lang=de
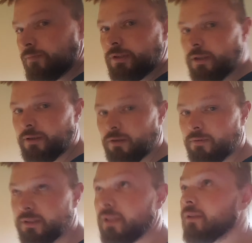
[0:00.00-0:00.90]
ich gleich noch
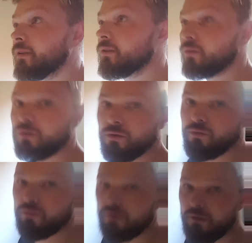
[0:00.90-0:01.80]
was anderes noch zu
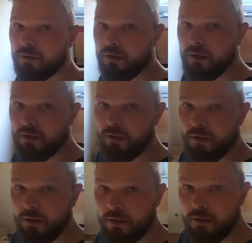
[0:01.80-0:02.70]
tun.
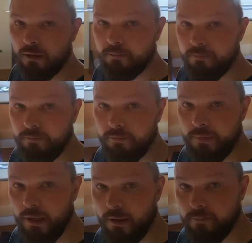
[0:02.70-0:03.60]
Ähm,
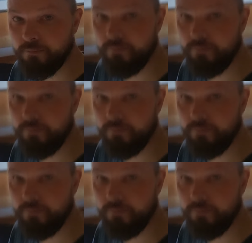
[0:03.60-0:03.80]
ja,